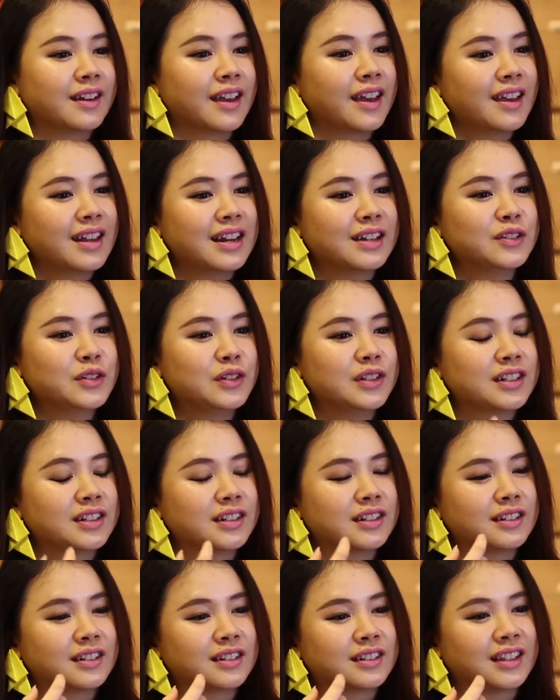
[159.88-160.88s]
เอ๊ะ แล้ว
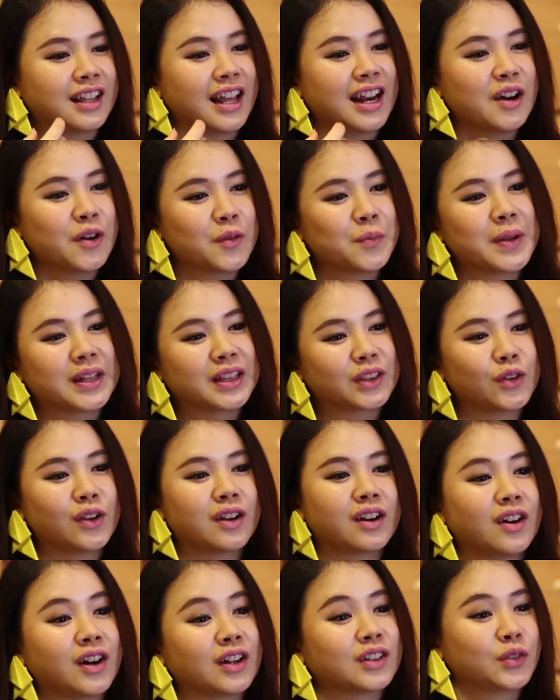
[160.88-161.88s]
ถ้าเราเป็นตัว
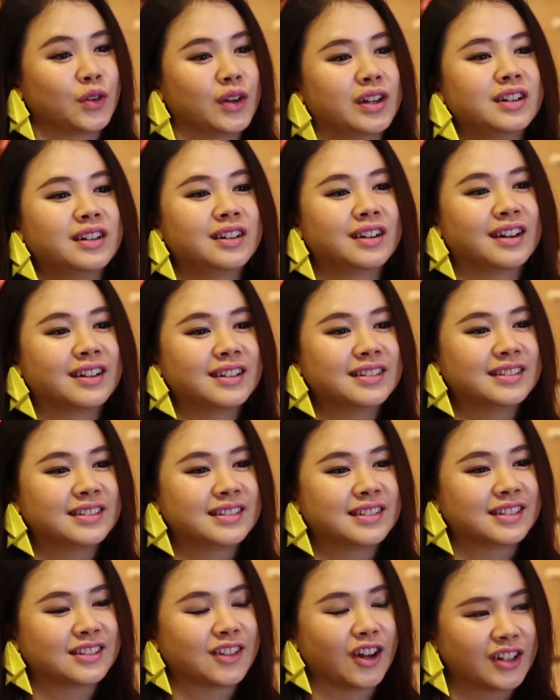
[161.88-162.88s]
ละครตัวหนึ่งแล้ว
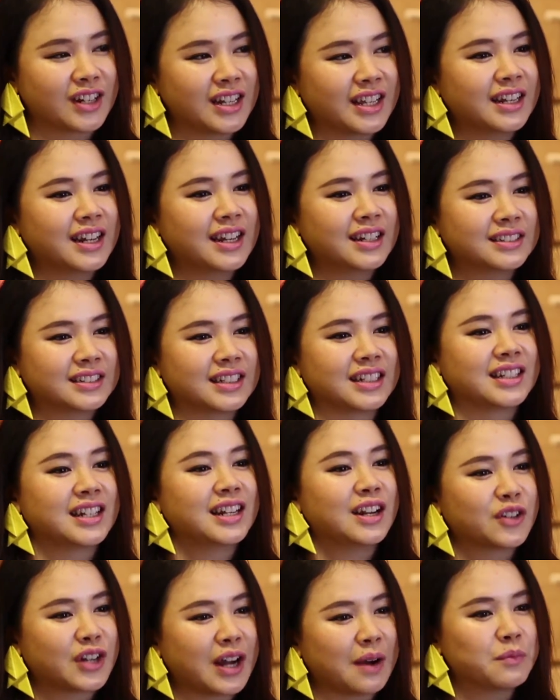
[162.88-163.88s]
ตอนนี้เนี่ยสิ่งที่
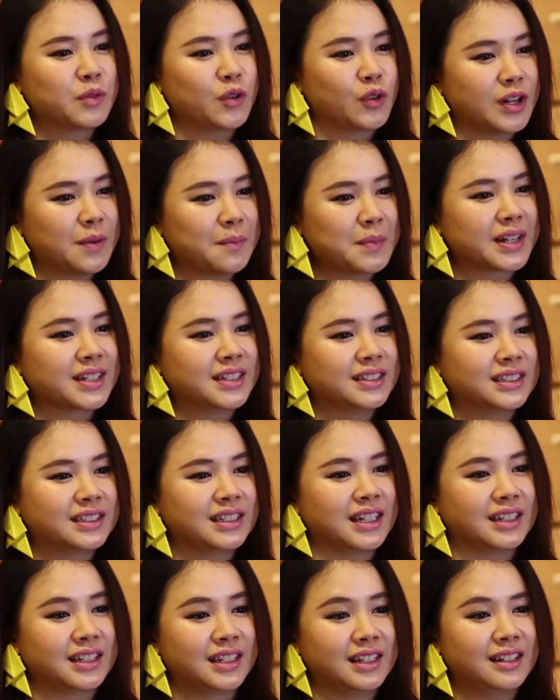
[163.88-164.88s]
เราทำอยู่นั่นมันคือ
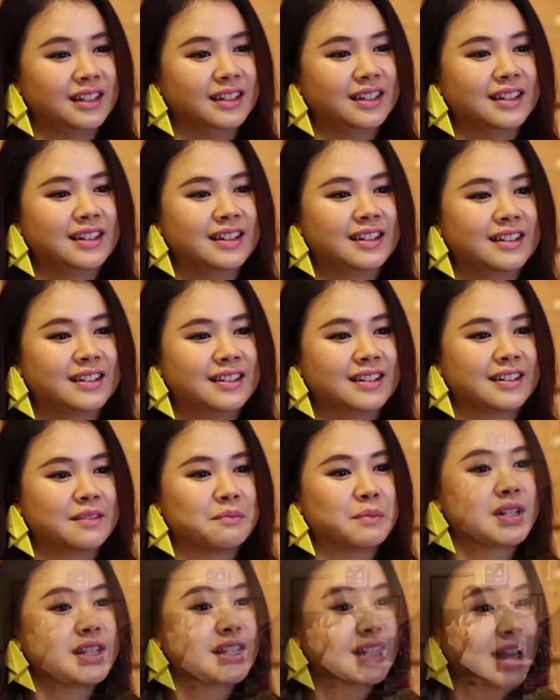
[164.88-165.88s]
สิ่งที่มัน